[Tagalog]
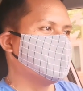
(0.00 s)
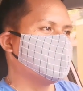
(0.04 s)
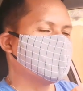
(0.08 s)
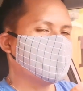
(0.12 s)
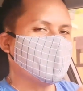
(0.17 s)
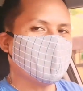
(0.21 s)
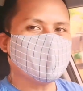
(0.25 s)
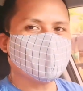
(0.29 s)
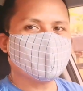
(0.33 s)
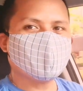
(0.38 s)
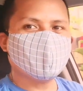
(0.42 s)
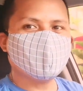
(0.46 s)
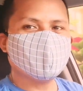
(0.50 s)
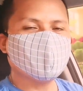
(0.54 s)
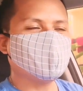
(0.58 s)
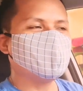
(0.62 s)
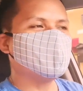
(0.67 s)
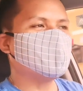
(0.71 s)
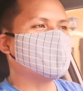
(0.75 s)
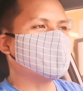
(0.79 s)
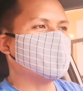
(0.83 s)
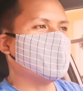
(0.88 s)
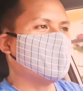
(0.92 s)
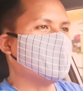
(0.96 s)
sakto
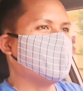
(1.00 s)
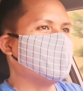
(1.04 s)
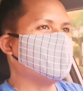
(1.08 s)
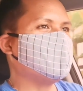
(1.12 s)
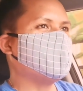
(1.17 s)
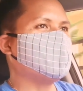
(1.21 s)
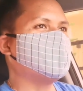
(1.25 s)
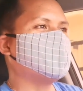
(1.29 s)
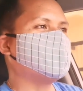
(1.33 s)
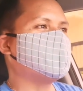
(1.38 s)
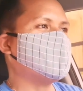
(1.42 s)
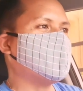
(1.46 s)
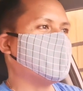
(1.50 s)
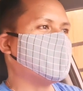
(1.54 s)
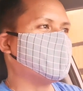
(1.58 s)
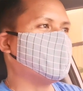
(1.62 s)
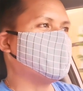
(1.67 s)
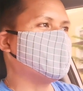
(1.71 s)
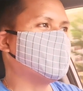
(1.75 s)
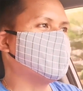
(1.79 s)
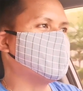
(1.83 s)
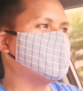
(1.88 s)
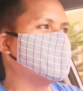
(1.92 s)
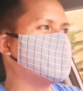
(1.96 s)
dun sa ano
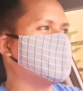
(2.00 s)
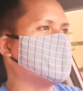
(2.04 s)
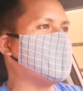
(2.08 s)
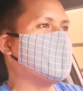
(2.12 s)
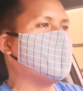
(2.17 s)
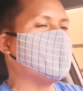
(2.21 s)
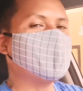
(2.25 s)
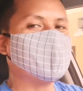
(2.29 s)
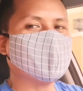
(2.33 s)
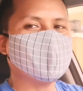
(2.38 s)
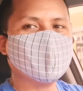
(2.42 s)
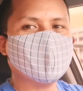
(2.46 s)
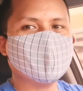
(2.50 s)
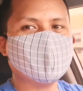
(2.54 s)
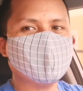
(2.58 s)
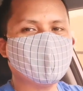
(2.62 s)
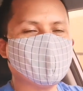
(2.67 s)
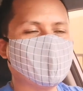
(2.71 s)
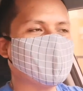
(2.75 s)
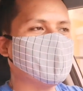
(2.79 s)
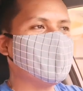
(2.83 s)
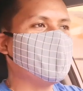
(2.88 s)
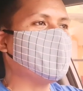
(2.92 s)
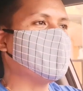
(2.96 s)
sakto dun sa area na
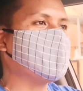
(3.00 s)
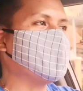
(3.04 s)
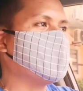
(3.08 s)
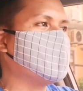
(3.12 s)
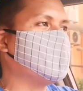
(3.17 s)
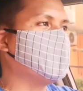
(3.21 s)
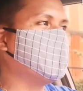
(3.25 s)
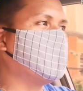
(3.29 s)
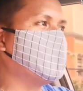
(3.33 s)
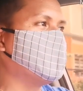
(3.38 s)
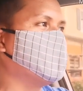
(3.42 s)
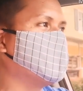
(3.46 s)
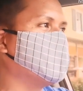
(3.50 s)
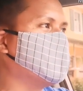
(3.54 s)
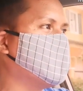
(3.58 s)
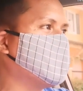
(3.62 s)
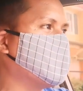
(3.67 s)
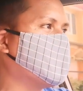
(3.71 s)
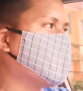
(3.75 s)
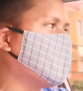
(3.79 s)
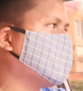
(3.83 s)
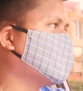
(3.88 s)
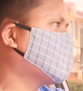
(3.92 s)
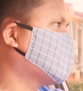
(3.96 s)
paglalagyan ng Bermuda
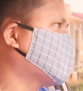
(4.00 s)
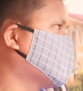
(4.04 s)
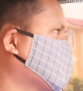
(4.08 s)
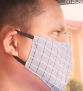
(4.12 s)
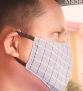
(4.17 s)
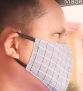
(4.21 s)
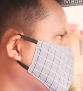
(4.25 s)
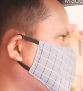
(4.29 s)
grass